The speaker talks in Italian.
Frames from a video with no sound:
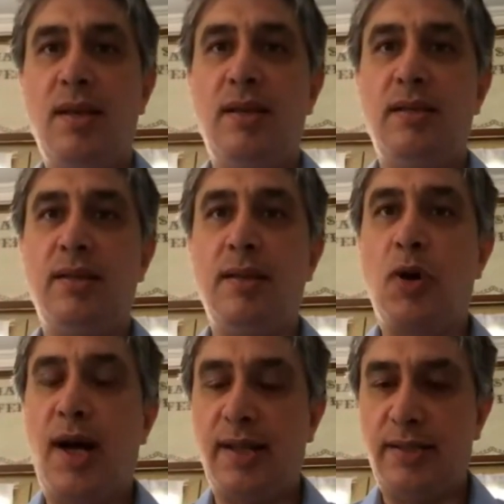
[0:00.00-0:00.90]

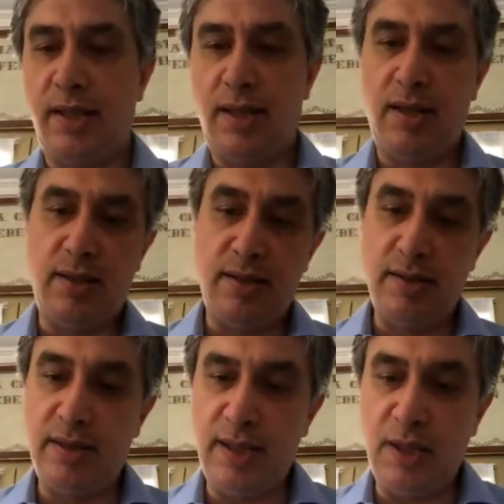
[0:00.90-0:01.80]
timorate di
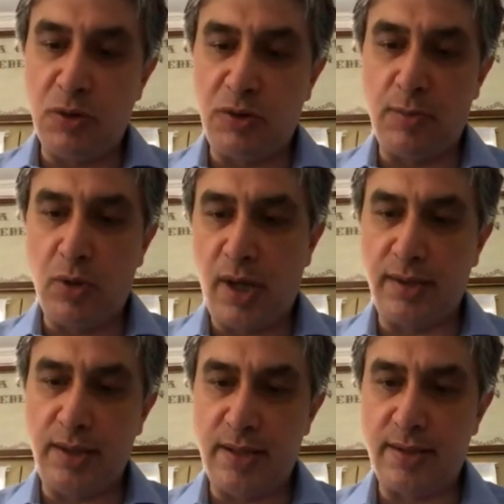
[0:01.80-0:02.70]
Dio, timorate
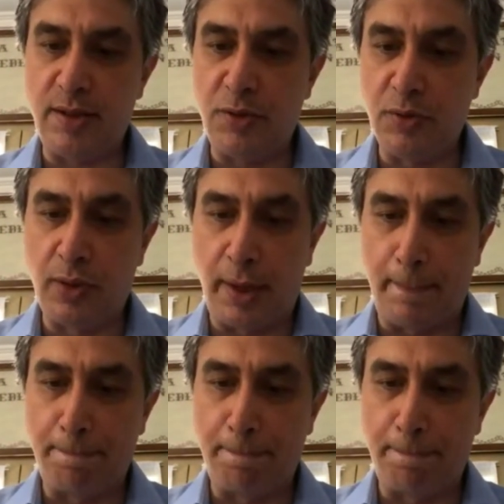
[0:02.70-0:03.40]
del Signore.